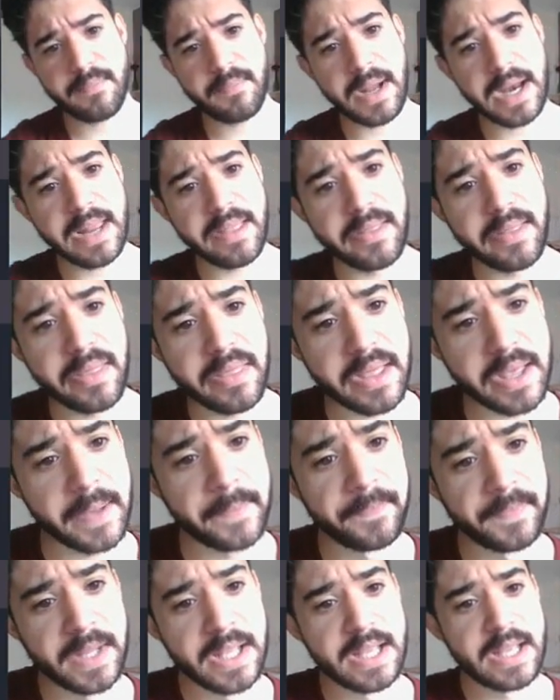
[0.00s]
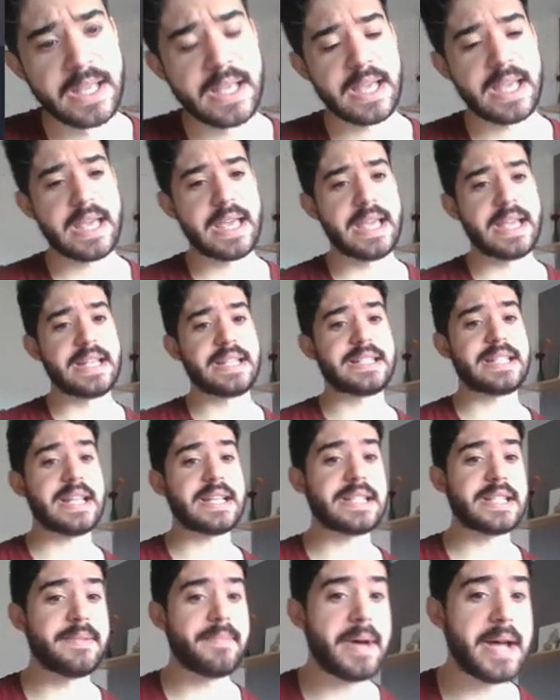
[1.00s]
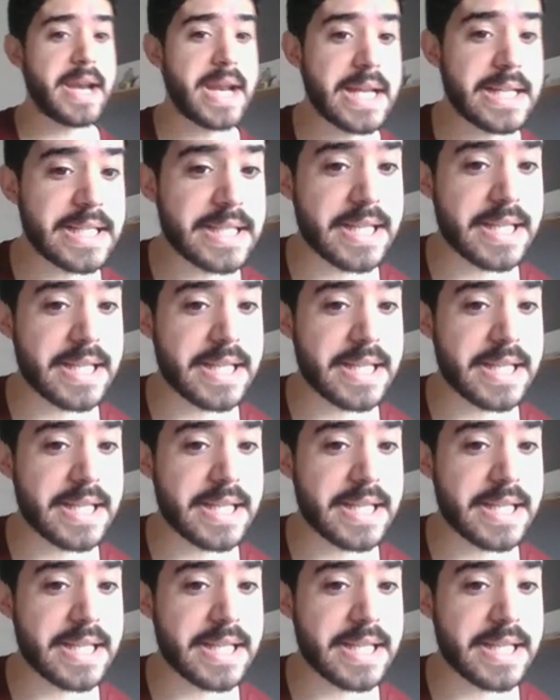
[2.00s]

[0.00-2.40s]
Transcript: ¿vale? Dice, eh, estas semanas,